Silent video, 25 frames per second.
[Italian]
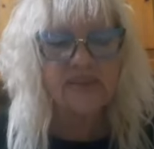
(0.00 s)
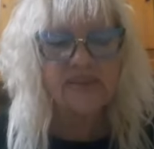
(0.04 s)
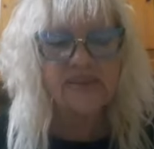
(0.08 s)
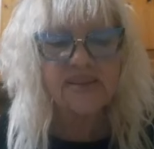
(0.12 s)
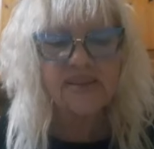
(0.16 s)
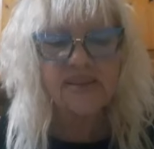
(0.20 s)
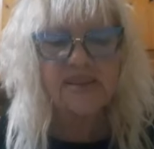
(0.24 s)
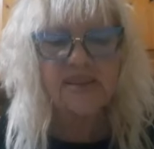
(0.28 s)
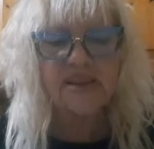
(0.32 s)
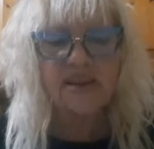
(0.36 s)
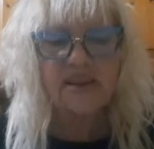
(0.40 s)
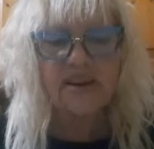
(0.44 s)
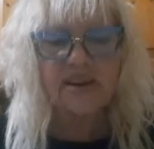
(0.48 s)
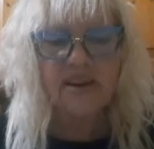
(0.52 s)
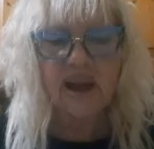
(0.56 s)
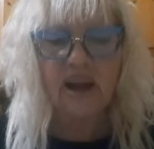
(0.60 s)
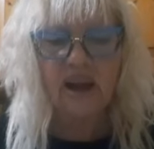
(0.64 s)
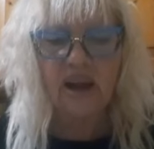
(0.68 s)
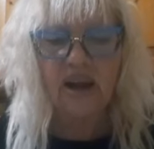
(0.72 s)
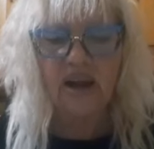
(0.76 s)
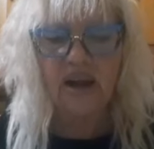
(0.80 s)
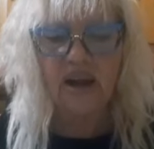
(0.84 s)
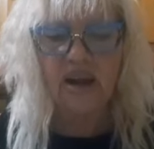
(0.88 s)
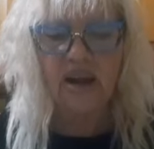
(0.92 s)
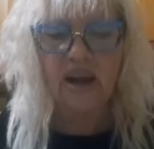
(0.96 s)
si terrà
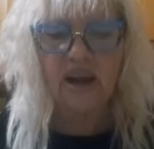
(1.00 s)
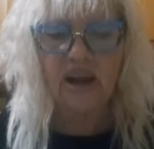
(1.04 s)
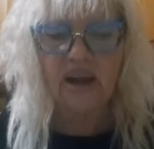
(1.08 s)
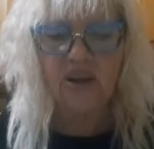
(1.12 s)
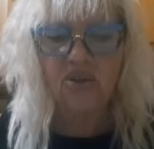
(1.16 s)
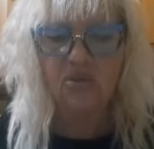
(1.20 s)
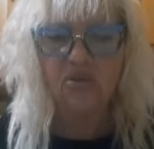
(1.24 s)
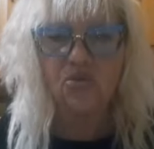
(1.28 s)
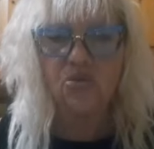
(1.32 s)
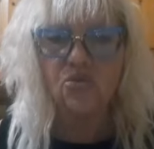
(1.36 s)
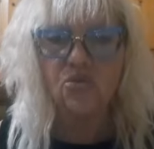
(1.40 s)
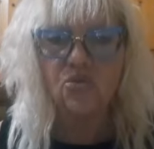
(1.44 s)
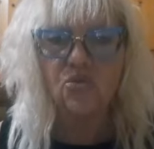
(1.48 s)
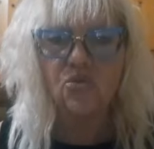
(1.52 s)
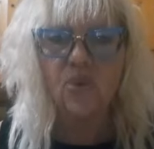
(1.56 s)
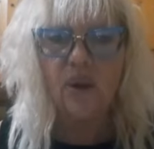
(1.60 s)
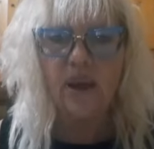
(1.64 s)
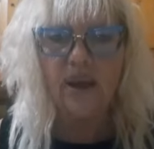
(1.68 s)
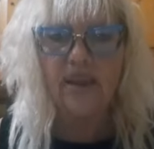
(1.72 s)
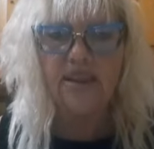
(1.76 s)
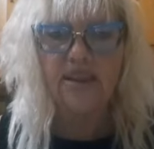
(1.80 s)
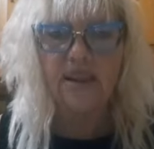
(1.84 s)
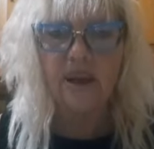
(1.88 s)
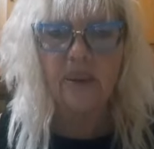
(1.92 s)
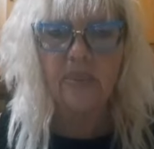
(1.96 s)
la
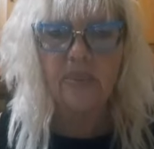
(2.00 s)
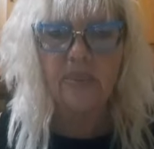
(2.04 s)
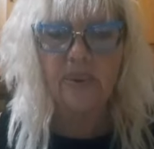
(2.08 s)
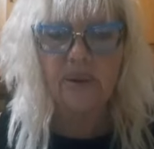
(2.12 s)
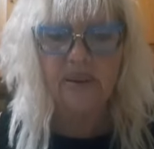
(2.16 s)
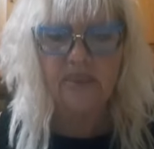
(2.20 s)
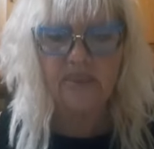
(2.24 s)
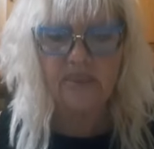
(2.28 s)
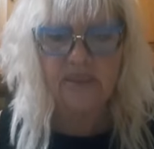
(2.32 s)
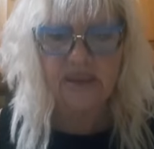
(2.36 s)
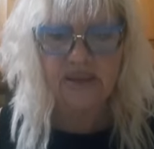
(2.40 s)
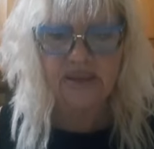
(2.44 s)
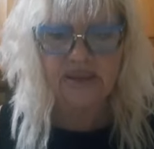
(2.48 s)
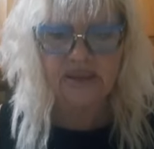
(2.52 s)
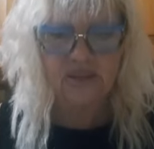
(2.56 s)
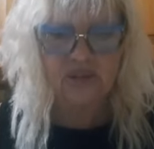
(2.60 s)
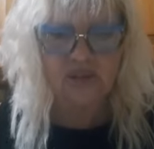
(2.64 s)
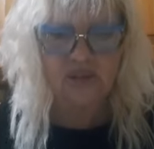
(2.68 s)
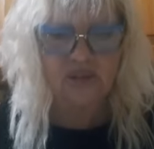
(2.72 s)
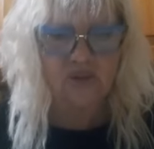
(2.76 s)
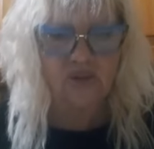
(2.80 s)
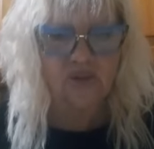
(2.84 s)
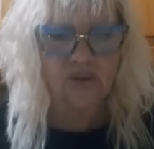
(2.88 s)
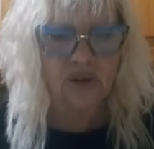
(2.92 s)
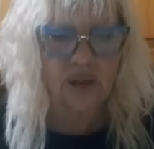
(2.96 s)
consueta
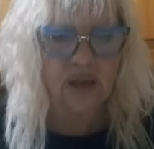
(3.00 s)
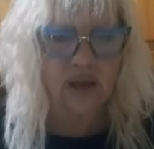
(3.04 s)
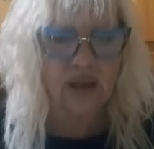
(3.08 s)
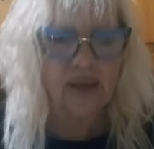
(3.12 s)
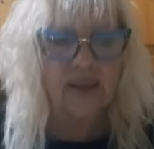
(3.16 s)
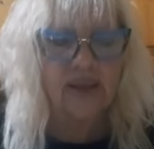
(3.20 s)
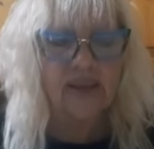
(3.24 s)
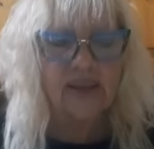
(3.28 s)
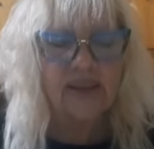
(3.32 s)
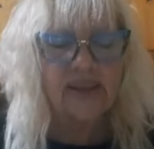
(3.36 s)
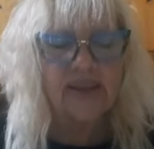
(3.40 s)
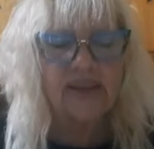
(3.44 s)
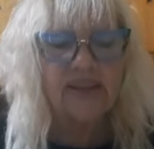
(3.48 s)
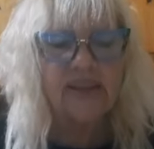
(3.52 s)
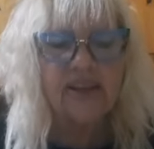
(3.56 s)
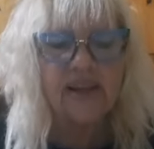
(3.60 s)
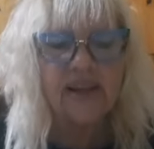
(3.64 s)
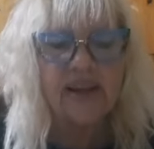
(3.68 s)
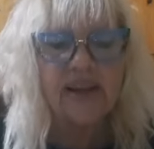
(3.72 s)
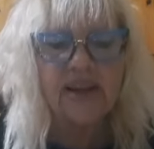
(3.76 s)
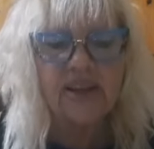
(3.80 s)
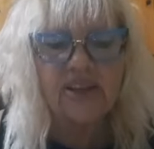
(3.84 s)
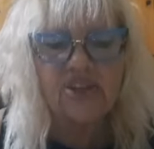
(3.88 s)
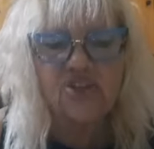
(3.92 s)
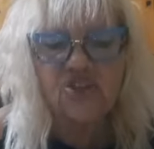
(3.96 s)
premiazione
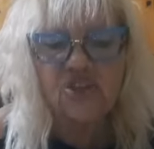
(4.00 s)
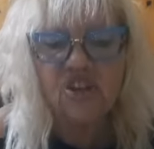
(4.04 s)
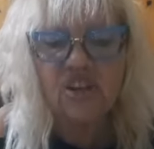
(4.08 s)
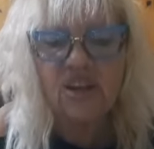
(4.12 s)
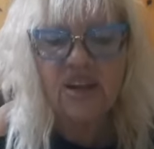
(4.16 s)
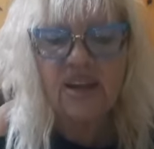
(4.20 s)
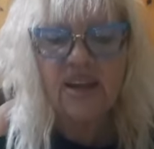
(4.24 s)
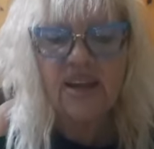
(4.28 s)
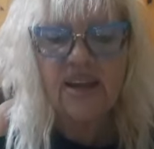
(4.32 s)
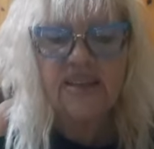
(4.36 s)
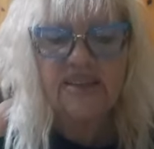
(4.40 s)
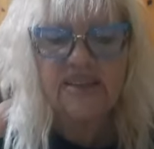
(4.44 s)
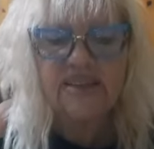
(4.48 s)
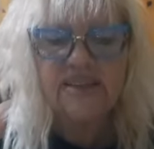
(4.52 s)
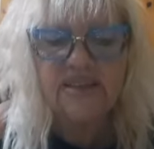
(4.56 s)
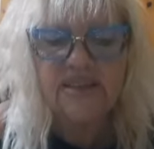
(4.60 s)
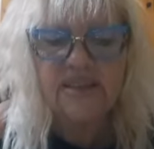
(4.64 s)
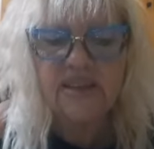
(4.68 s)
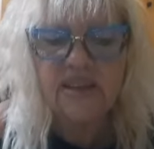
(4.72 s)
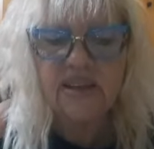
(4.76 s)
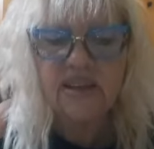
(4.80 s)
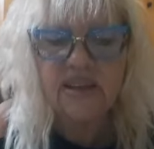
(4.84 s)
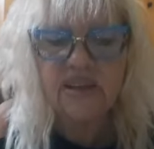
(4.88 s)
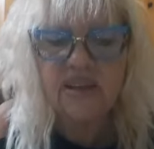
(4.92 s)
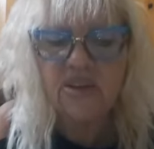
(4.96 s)
delle
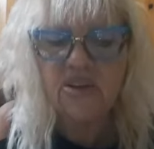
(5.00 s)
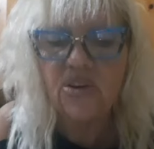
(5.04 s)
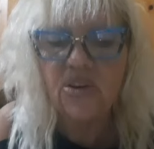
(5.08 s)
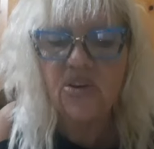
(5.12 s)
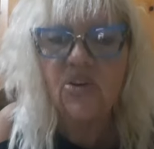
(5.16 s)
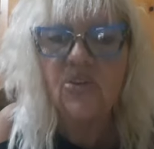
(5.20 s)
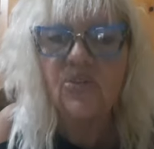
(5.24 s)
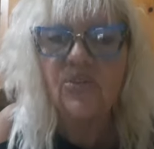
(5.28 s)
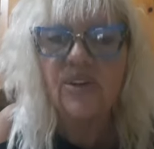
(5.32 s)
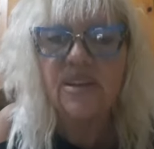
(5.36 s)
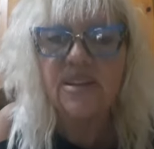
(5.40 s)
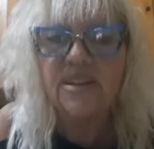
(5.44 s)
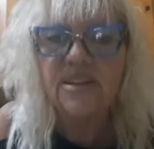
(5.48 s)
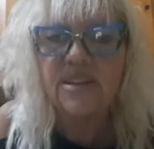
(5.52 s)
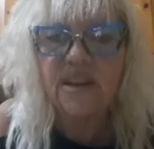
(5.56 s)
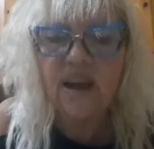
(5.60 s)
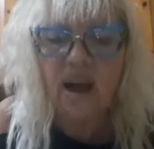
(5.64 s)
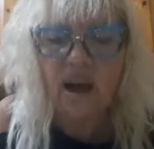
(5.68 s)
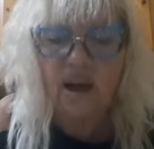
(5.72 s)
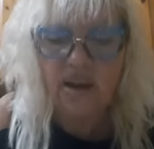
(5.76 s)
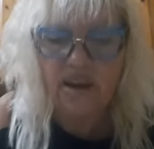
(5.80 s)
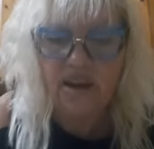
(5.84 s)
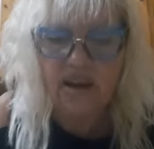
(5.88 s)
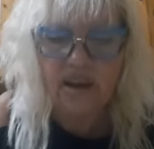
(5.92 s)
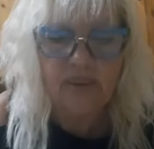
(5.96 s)
eccellenze
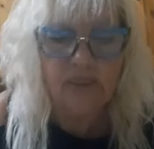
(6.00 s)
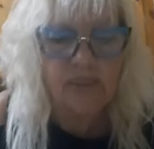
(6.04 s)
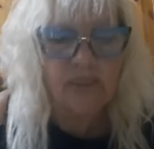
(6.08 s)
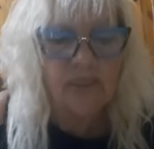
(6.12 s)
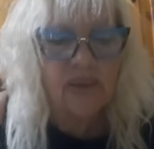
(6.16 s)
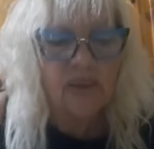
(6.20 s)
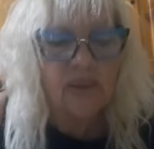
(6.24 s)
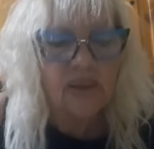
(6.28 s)
noventane.